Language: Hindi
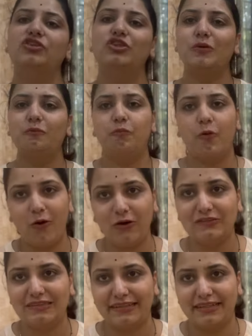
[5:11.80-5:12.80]
जो
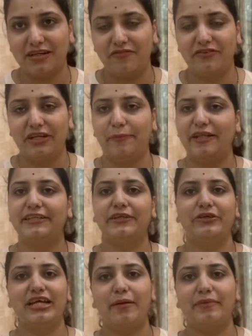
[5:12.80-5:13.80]
बहुत ज़्यादा कंफर्टेबल है
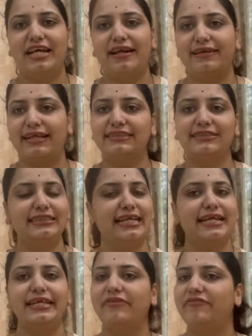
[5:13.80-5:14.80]
देखिए यहाँ मैंने अटैच किया
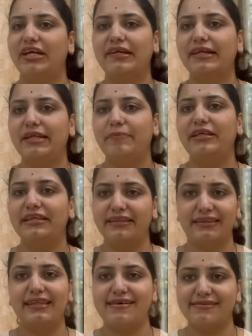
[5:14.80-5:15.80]
है कि वेयर करने पे
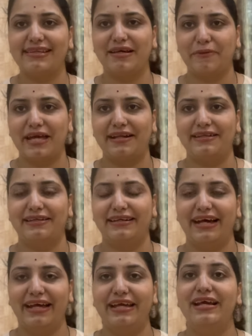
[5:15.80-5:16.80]
कितना ज़्यादा प्यारा लग
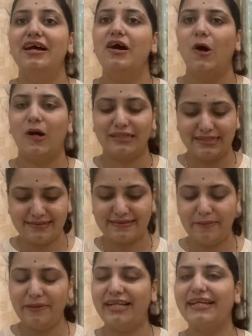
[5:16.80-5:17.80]
रहा है और
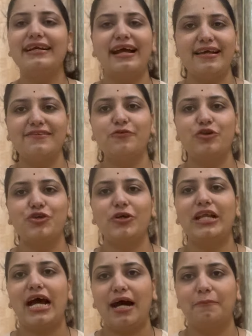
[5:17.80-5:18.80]
इसकी भी लिंक एज
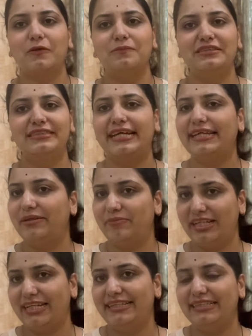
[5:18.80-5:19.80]
यूजल आपको मिल जाएगी
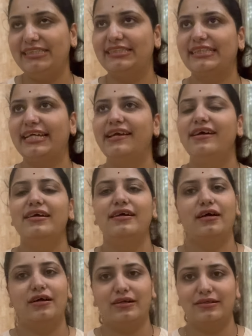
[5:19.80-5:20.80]
मेरे नीचे
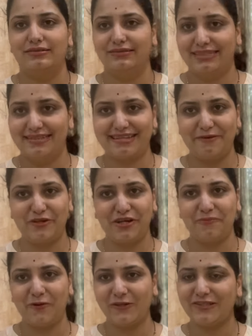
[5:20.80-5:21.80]

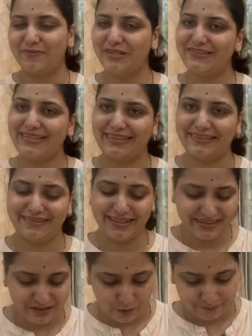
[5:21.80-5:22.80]
डिस्क्रिप्शन बॉक्स में और साथ ही
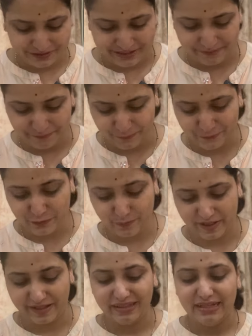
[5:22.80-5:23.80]
साथ कम्युनिटी पोस्ट
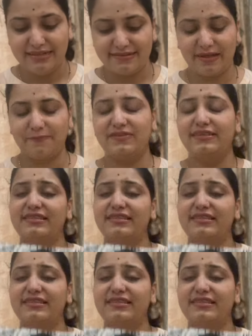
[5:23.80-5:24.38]
पे सबसे